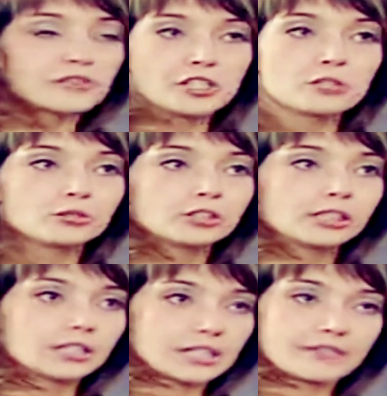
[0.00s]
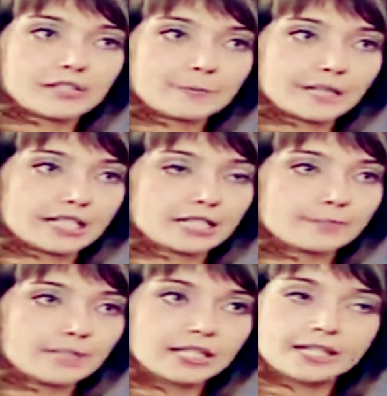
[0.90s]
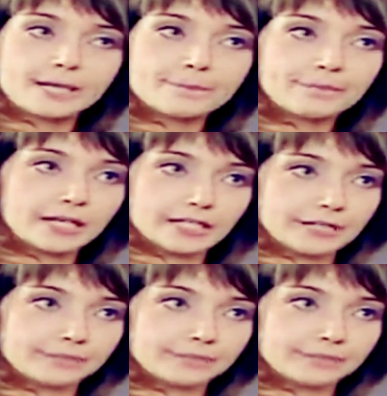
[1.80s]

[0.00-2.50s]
скинул на нас весь проект мыльной компании.